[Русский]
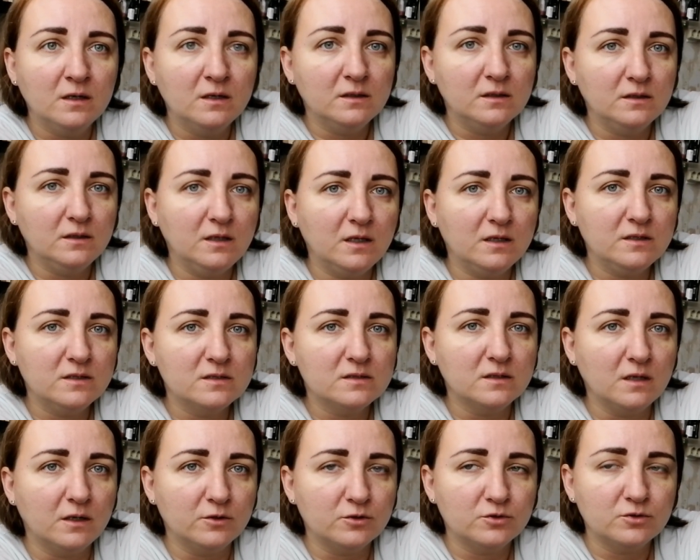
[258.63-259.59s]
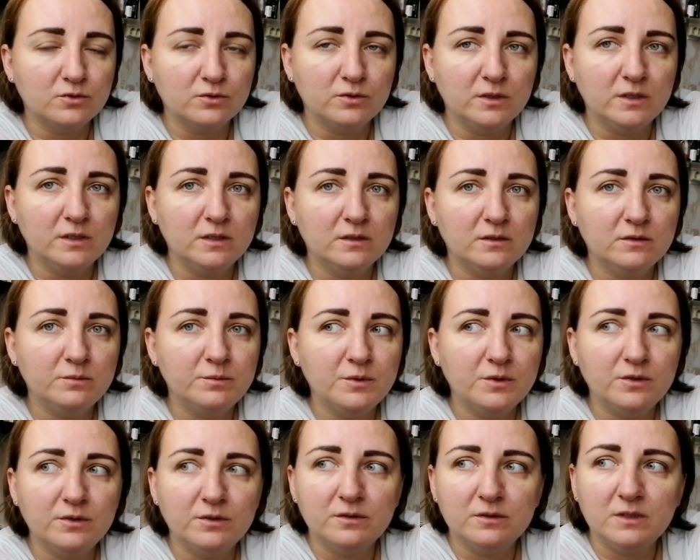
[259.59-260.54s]
Я не знаю, что.
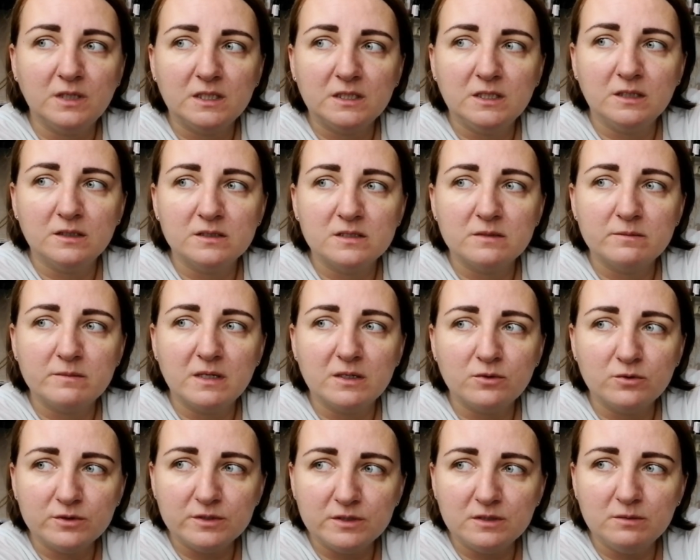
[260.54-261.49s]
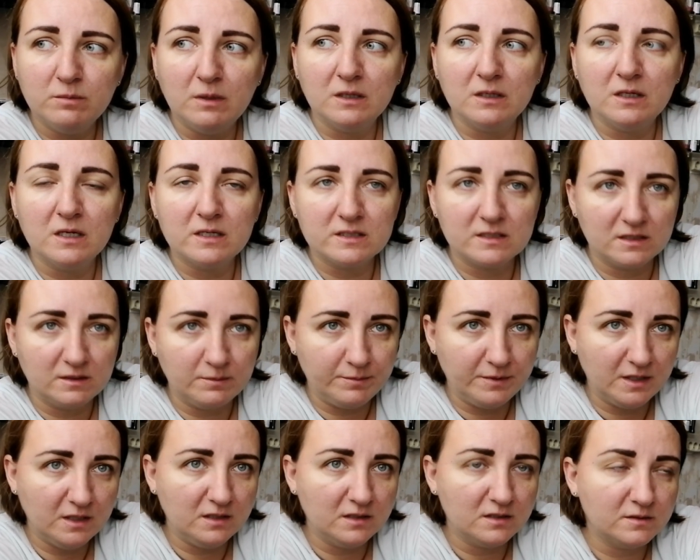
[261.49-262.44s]
Э, надо заморозить болгарский
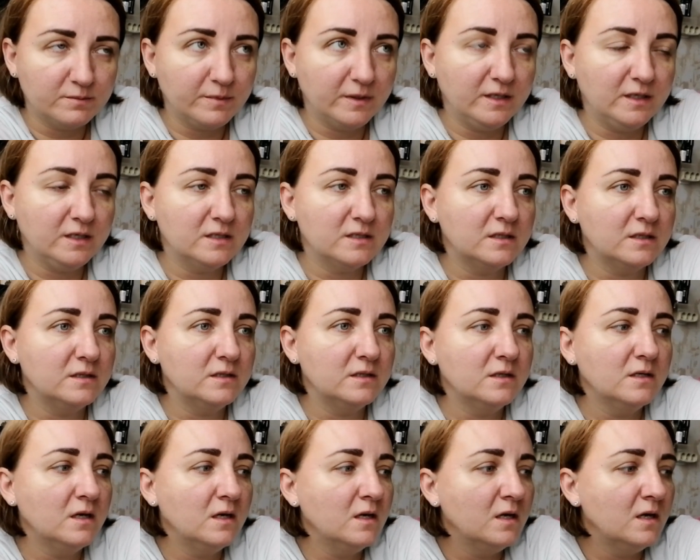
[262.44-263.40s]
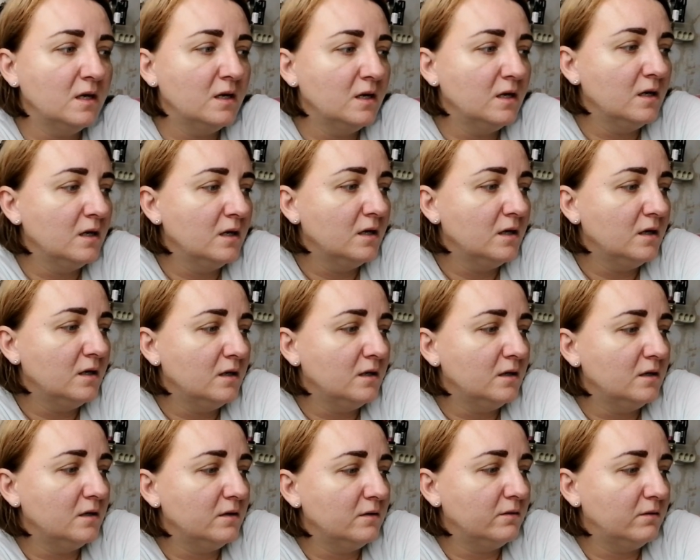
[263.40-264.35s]
перец, порезать.
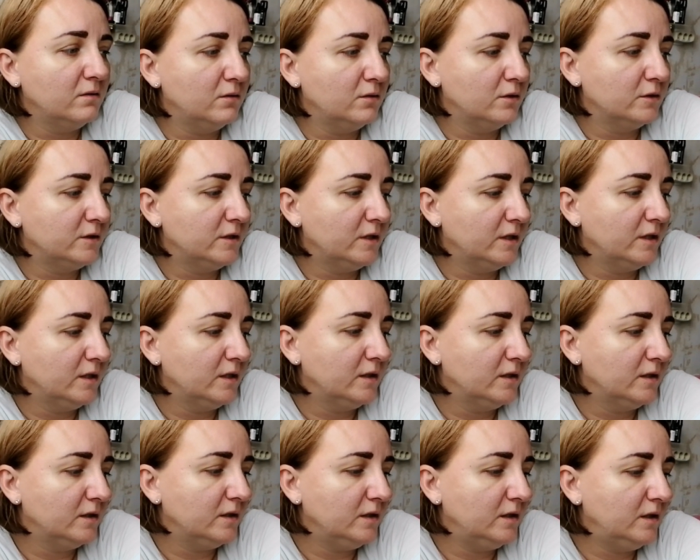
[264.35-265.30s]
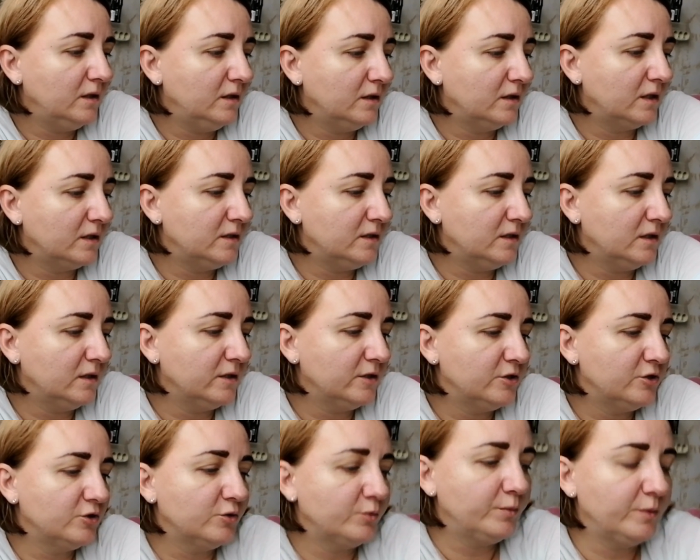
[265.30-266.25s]
Вот. И хотела
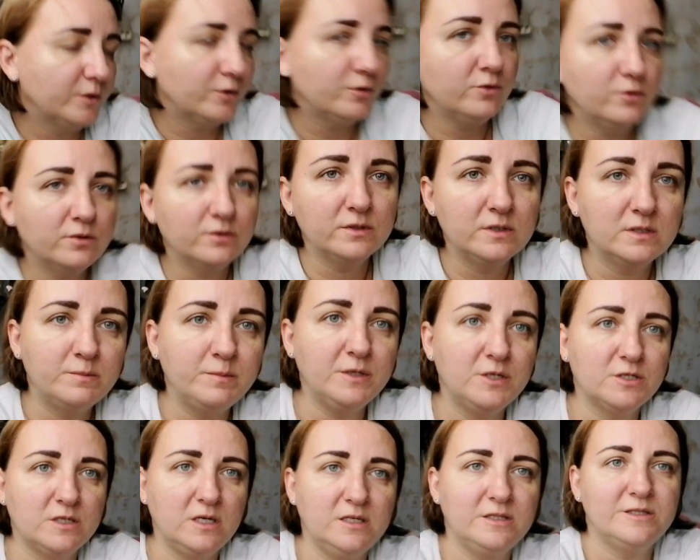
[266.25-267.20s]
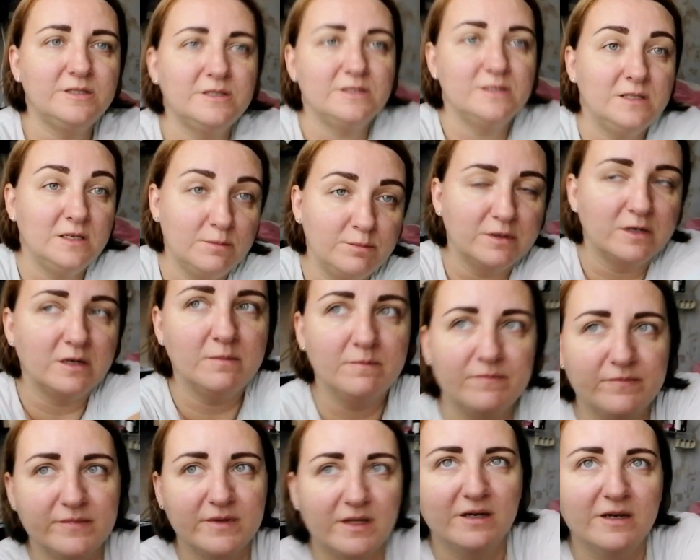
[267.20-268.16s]
еще пирог испечь, знаете, зебра.
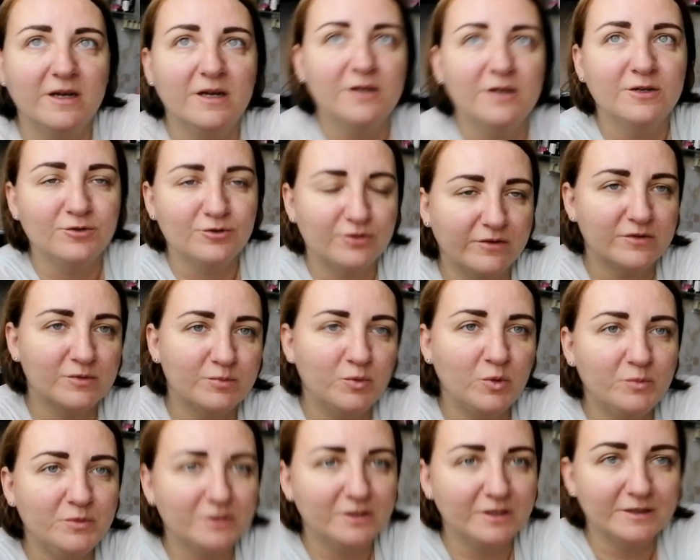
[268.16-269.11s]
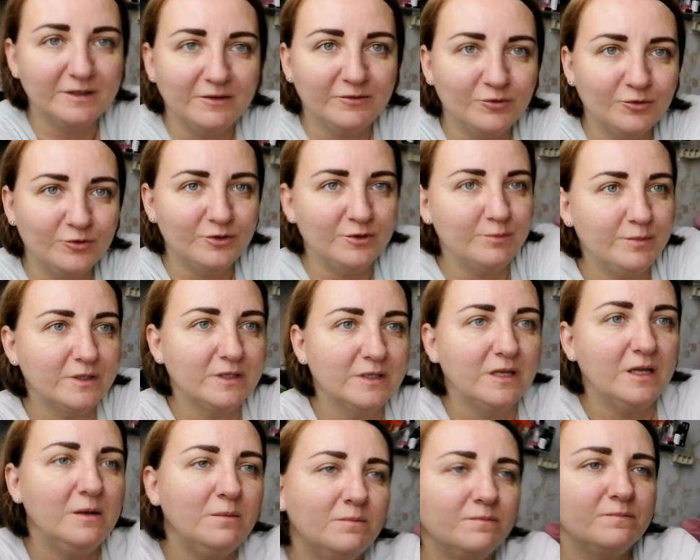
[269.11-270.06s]
Что-то вспомнила, давно не
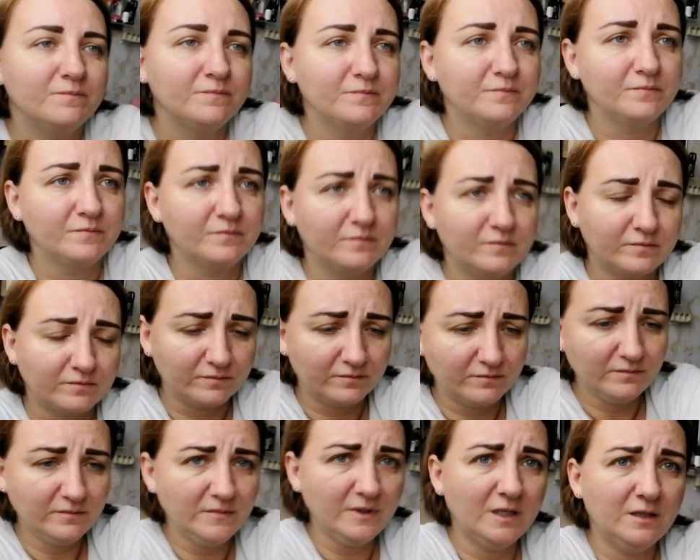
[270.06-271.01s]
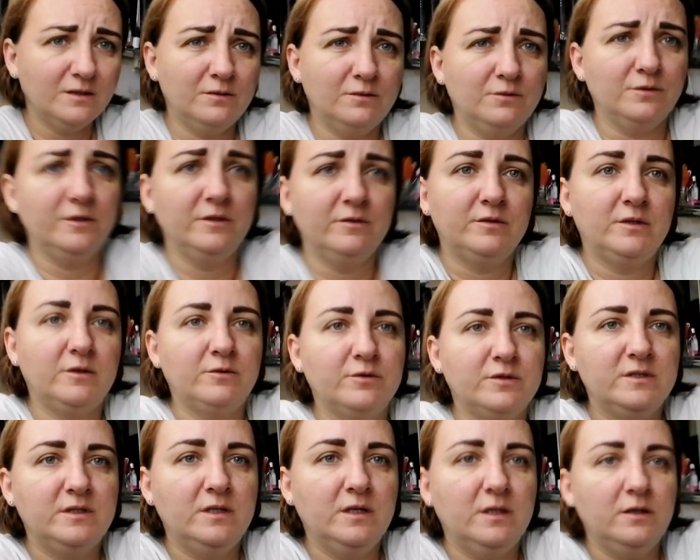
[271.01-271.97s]
пекла. Так вот
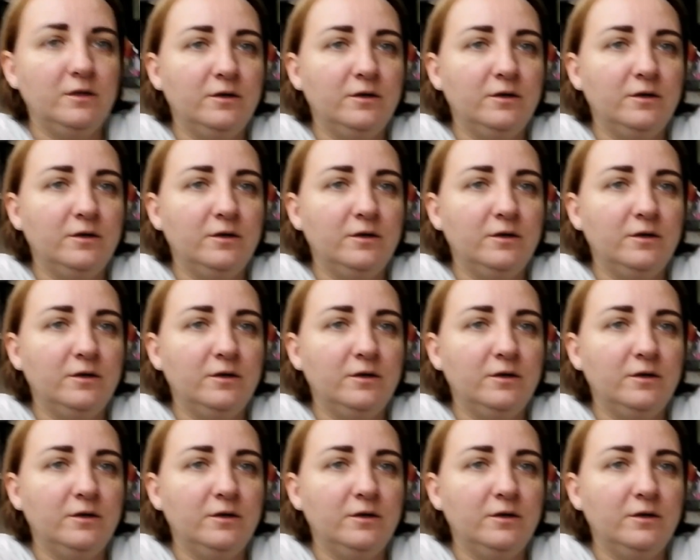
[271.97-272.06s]
сделаю.